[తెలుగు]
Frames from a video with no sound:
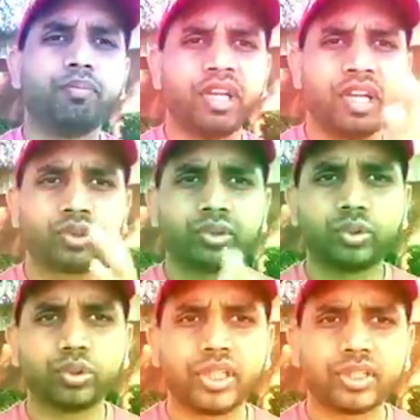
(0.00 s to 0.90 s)
మీరే
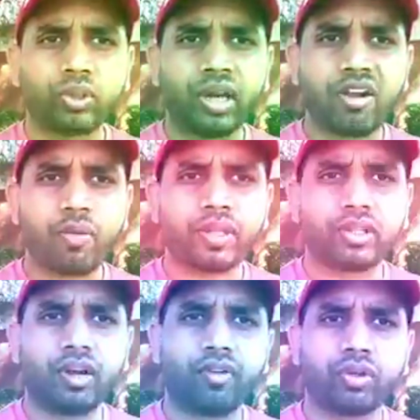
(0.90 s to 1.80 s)
చూస్ చేసుకోండి అరవై
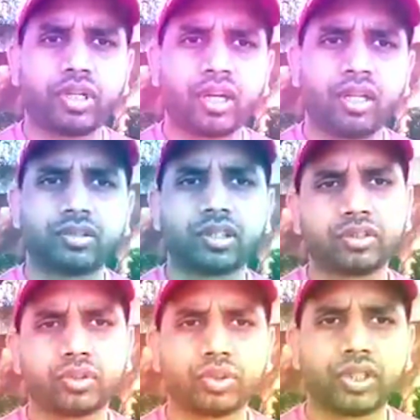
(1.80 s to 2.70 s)
మందిలో ఎవరు ఉంటారనేది
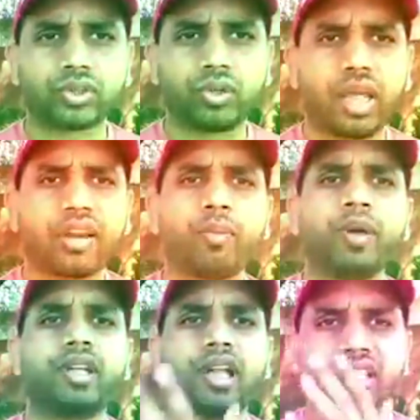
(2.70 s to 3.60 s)
చూస్ చేసుకోండి అరవై
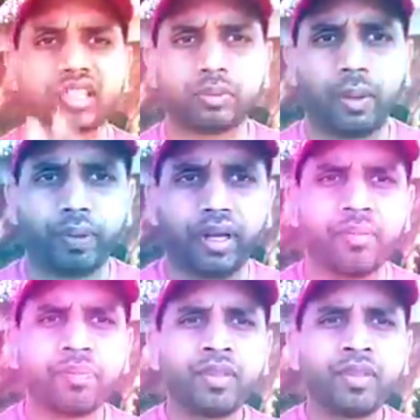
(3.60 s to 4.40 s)
మందిని ఎలక్షన్స్ పంపించండి